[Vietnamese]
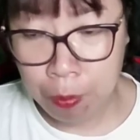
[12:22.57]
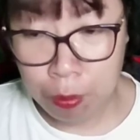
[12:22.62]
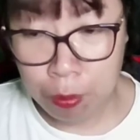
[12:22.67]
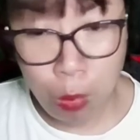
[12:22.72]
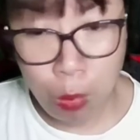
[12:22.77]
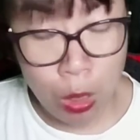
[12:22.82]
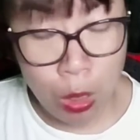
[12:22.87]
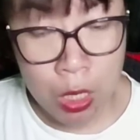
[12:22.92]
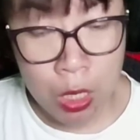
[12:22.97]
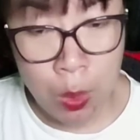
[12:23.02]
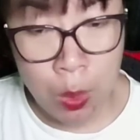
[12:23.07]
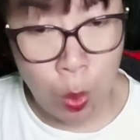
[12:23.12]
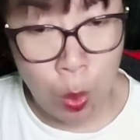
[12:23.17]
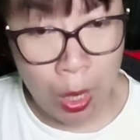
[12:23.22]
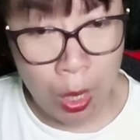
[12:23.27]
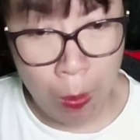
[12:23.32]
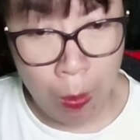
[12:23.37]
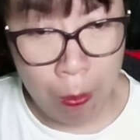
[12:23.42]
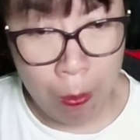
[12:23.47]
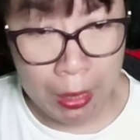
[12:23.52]
Mọi người của
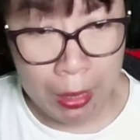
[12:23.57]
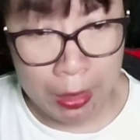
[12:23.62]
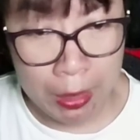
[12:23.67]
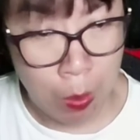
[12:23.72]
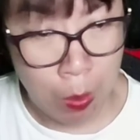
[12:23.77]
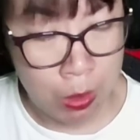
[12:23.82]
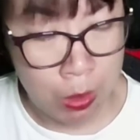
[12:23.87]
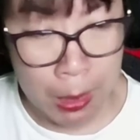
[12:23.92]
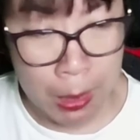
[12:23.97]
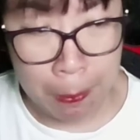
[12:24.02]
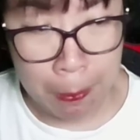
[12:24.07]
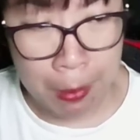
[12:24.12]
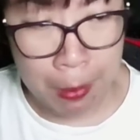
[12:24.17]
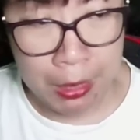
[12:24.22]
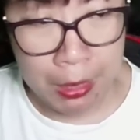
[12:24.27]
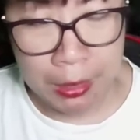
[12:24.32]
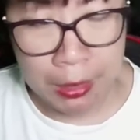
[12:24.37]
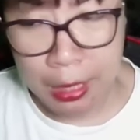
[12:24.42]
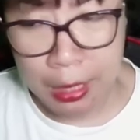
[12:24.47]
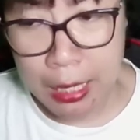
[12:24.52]
Long Mạch tộc giật
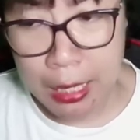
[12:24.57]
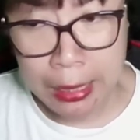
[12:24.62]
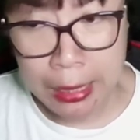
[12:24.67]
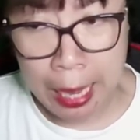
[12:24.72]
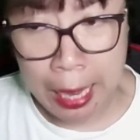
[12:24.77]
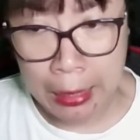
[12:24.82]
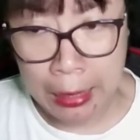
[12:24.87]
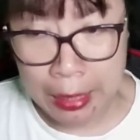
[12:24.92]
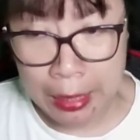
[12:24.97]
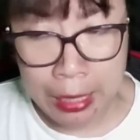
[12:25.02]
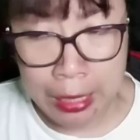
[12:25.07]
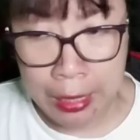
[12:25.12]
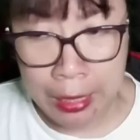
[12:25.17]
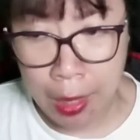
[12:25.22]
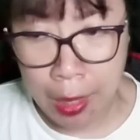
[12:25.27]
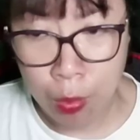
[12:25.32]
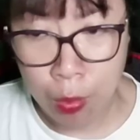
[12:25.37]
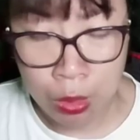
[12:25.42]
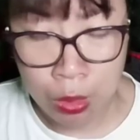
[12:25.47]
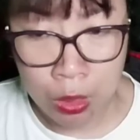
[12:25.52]
mình kinh ngạc nhìn
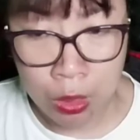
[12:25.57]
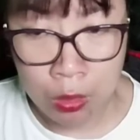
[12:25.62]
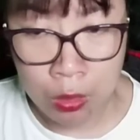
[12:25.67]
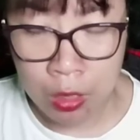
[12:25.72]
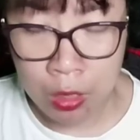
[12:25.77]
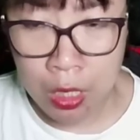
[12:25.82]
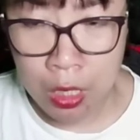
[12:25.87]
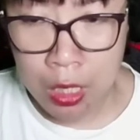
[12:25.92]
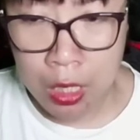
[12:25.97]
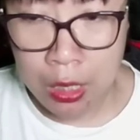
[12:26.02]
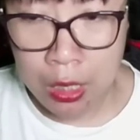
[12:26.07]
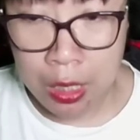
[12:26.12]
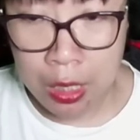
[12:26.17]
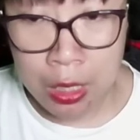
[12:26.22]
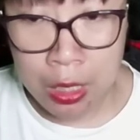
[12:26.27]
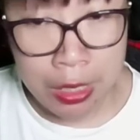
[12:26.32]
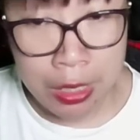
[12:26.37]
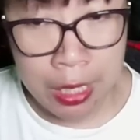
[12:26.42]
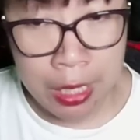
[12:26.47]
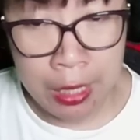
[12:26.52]
Long Tử,
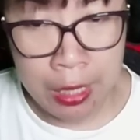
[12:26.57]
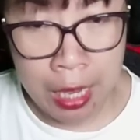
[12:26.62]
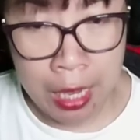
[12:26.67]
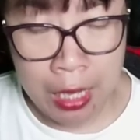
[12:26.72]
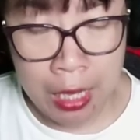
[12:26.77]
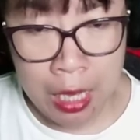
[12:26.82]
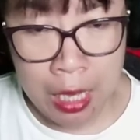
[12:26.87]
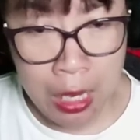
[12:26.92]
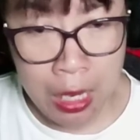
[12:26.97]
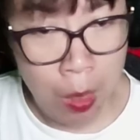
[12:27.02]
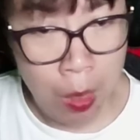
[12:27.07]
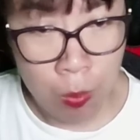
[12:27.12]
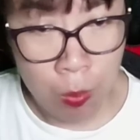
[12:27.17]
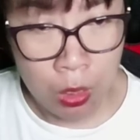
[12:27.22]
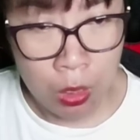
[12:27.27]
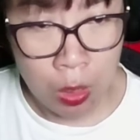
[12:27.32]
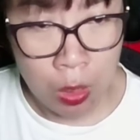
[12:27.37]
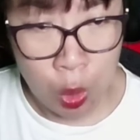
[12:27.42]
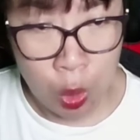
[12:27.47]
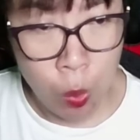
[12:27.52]
nhưng chỉ thấy Long
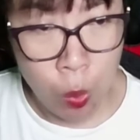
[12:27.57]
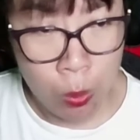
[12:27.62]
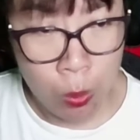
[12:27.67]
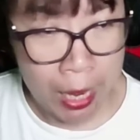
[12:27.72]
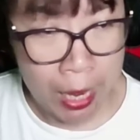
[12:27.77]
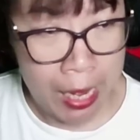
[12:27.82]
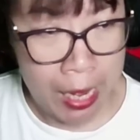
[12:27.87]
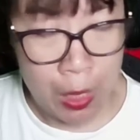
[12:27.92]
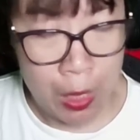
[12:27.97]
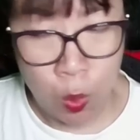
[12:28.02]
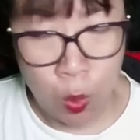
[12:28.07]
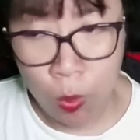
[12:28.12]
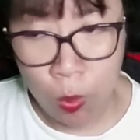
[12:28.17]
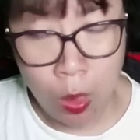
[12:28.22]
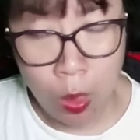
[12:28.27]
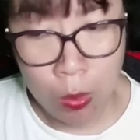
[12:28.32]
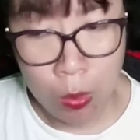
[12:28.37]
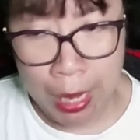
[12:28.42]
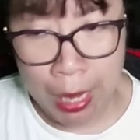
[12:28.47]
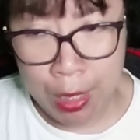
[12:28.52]
Tử lúc này cũng
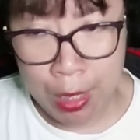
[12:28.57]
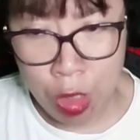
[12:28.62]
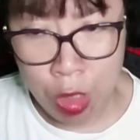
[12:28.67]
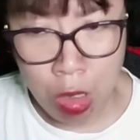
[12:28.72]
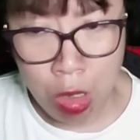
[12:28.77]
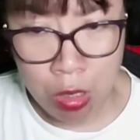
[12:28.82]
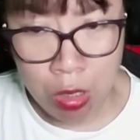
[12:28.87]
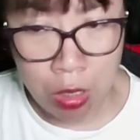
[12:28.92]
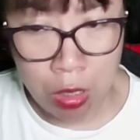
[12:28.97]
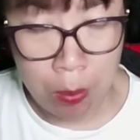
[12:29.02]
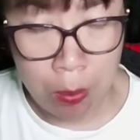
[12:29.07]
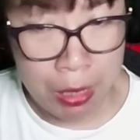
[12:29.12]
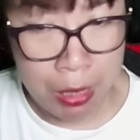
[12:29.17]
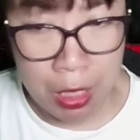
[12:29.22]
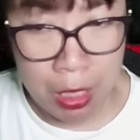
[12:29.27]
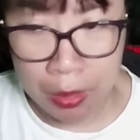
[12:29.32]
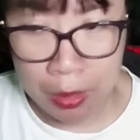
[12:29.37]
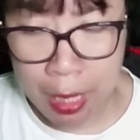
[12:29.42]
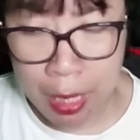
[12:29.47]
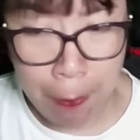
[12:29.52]
không hề do dự mà
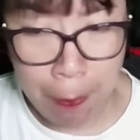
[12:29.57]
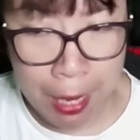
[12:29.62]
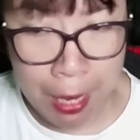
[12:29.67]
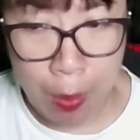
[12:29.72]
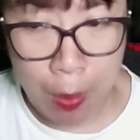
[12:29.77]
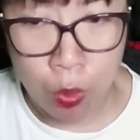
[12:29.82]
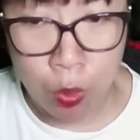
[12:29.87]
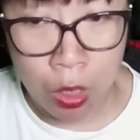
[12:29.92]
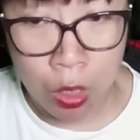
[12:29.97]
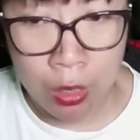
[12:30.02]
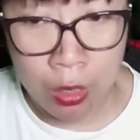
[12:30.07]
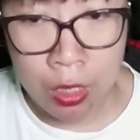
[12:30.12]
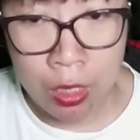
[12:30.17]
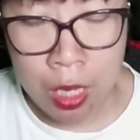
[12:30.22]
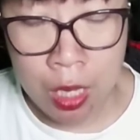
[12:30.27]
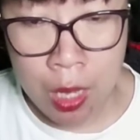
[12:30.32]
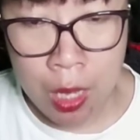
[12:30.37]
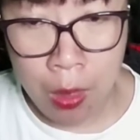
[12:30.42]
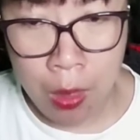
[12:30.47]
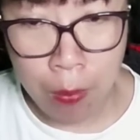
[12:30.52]
trực tiếp lao tới.
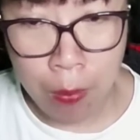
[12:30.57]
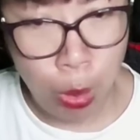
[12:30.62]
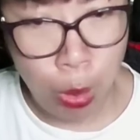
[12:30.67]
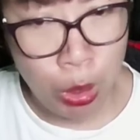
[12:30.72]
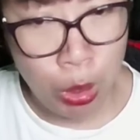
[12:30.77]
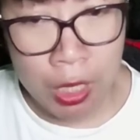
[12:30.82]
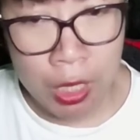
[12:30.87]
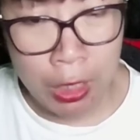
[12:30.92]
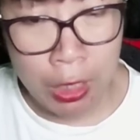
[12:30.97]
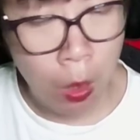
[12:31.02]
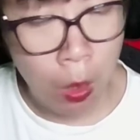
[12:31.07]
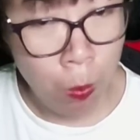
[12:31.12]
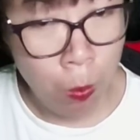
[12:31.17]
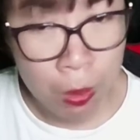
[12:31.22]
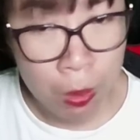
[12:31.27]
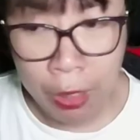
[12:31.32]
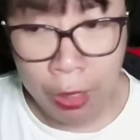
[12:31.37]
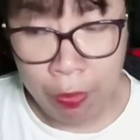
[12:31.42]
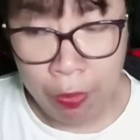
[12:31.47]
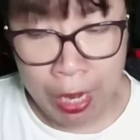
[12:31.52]
Mọi người không
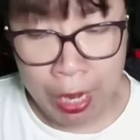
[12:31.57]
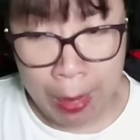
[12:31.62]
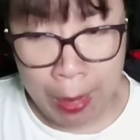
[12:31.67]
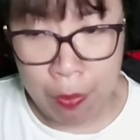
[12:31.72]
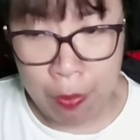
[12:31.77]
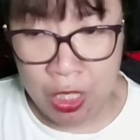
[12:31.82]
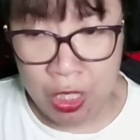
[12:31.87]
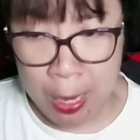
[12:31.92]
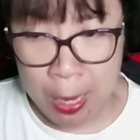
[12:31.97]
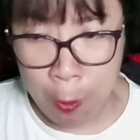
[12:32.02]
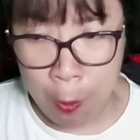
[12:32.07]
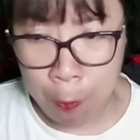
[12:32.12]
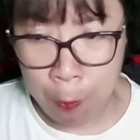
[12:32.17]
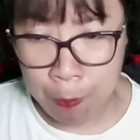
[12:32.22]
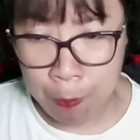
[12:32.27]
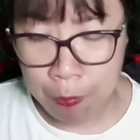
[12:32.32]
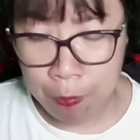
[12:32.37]
biết phải làm sao.